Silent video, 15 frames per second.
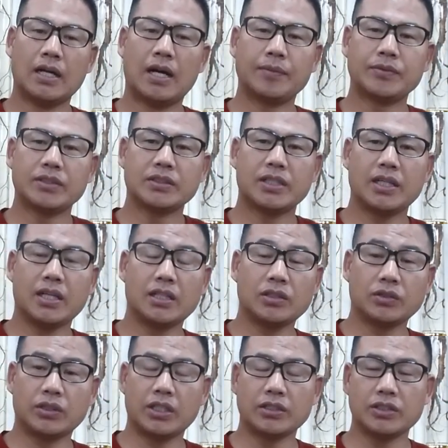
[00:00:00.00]

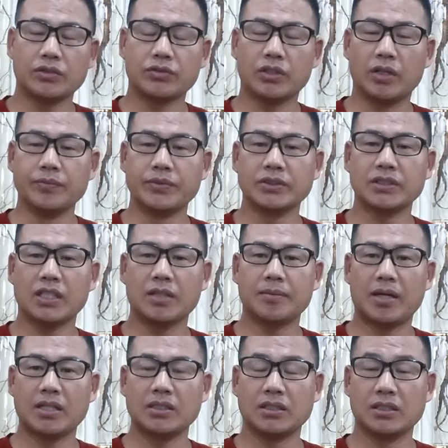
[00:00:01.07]
앞전산행에서 개체수가 엄청나게
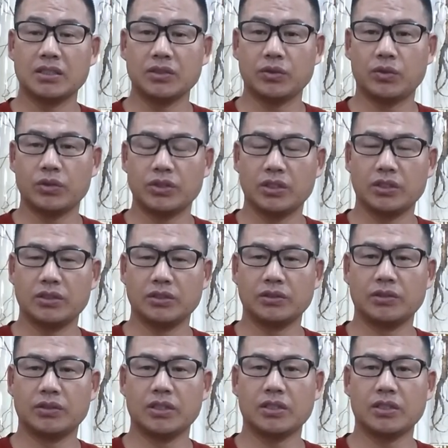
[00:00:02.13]
많은 그런 곳이었거든요.